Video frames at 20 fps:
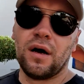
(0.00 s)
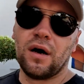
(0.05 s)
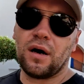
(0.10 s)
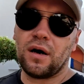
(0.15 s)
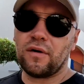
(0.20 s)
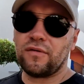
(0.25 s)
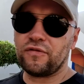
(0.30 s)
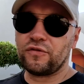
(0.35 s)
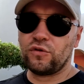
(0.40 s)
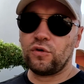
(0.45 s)

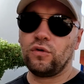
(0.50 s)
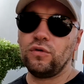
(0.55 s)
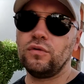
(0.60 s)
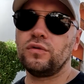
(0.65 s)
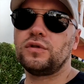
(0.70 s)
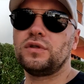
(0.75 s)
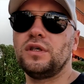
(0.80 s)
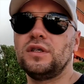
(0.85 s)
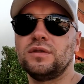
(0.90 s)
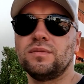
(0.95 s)
э, в
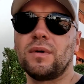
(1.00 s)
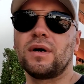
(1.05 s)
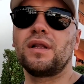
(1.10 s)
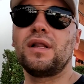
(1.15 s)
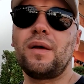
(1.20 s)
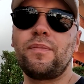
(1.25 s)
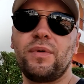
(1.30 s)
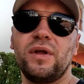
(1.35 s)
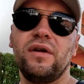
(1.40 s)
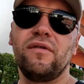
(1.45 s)
тонус и
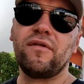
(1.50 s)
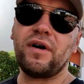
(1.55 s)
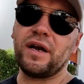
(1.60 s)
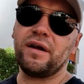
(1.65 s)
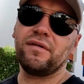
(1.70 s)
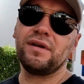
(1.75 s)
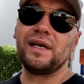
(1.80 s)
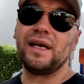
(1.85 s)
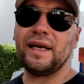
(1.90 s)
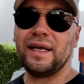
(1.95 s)
смогла
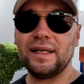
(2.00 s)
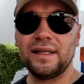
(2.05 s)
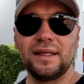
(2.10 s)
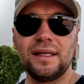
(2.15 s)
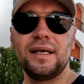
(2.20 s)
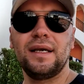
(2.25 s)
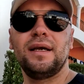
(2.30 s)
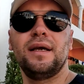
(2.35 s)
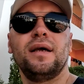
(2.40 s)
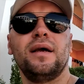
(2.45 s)
переваривать
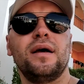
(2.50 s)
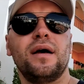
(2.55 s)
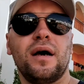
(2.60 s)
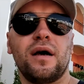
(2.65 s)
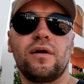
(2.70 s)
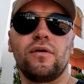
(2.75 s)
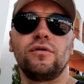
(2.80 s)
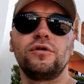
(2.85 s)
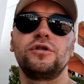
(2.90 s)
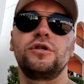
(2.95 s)
длинные,
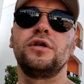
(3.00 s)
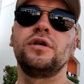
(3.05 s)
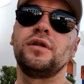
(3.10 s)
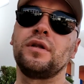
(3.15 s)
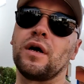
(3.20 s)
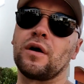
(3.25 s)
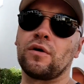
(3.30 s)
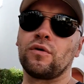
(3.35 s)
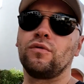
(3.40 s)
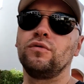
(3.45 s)
хорошие
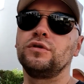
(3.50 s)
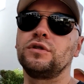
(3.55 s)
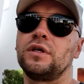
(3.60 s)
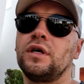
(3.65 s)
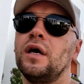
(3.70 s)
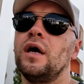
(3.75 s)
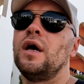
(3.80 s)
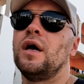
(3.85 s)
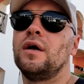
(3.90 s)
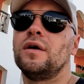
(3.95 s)

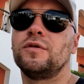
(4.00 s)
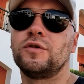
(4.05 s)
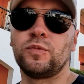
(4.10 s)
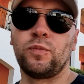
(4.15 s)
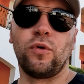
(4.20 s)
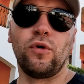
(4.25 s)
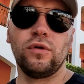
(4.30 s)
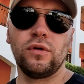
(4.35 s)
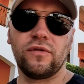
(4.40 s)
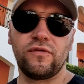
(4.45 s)
нагрузки
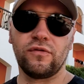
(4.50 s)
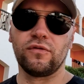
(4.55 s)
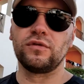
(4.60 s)
с полной